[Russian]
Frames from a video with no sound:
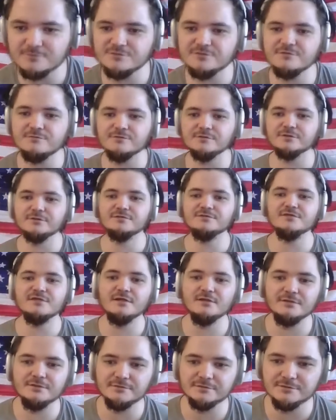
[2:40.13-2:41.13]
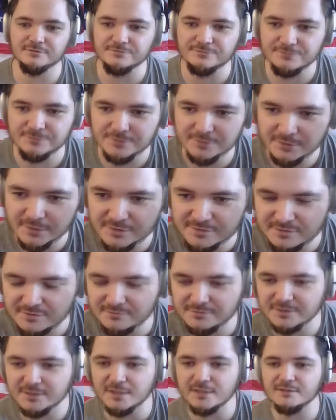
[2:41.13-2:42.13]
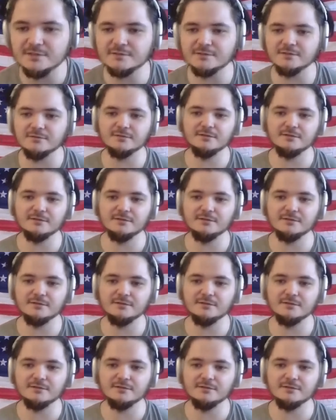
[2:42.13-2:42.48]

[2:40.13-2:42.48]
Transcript: северных диалектов ирландского гейлика,